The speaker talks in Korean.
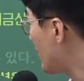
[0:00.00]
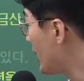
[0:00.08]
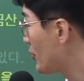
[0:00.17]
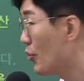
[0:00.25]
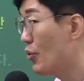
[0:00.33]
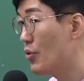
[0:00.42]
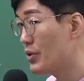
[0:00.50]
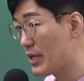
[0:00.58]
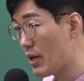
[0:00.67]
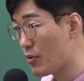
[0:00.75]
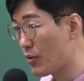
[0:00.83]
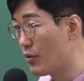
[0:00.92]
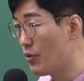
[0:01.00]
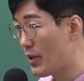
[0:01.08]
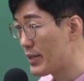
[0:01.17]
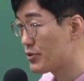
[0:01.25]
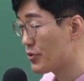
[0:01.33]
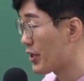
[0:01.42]
남의 돈이라고
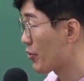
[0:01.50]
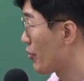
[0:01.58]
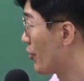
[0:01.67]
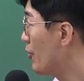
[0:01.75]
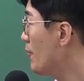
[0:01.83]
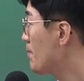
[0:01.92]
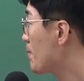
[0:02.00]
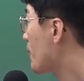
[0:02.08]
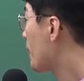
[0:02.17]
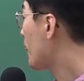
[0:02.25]
할 수 있고